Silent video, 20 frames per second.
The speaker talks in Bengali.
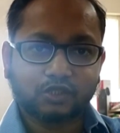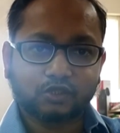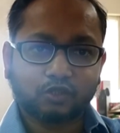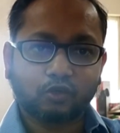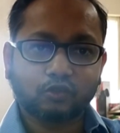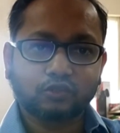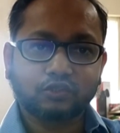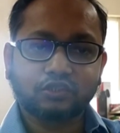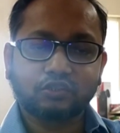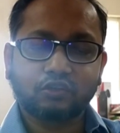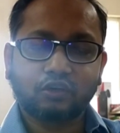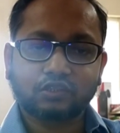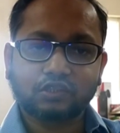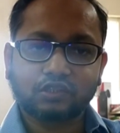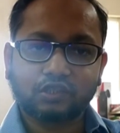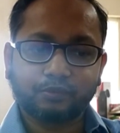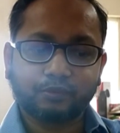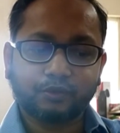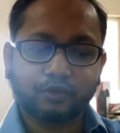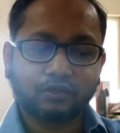সহযোগী
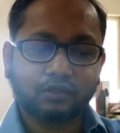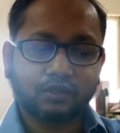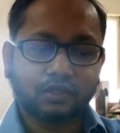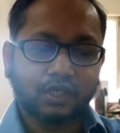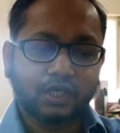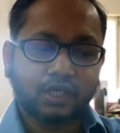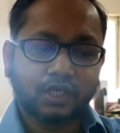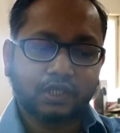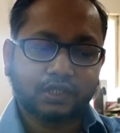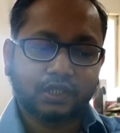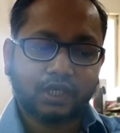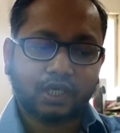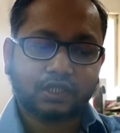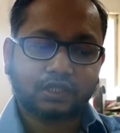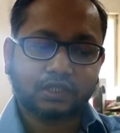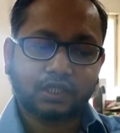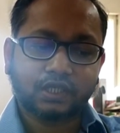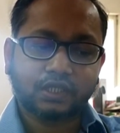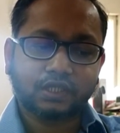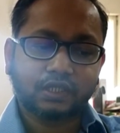অধ্যাপক
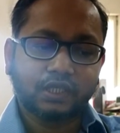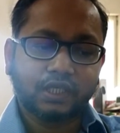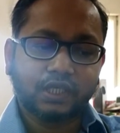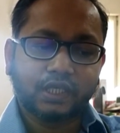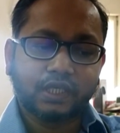ডাক্তার